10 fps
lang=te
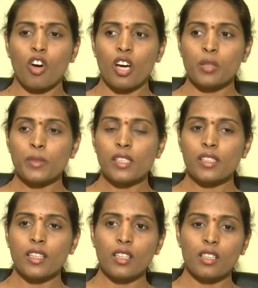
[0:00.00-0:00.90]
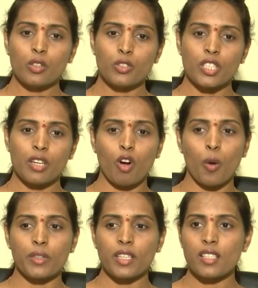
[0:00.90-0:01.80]
నార్మల్గా వచ్చే
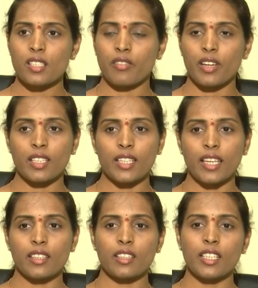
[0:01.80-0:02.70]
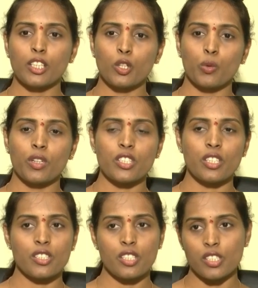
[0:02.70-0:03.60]
వామిటింగ్స్ అవన్నీ ఏదైనా ఇంట్లో ఉన్న
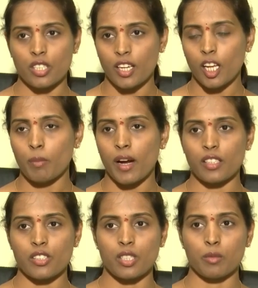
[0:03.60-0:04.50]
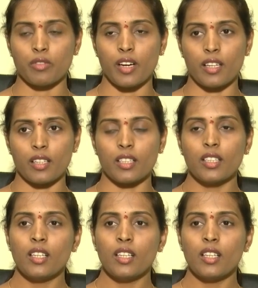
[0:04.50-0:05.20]
చిన్న చిన్న చిట్కాలు పాటించడం ద్వారా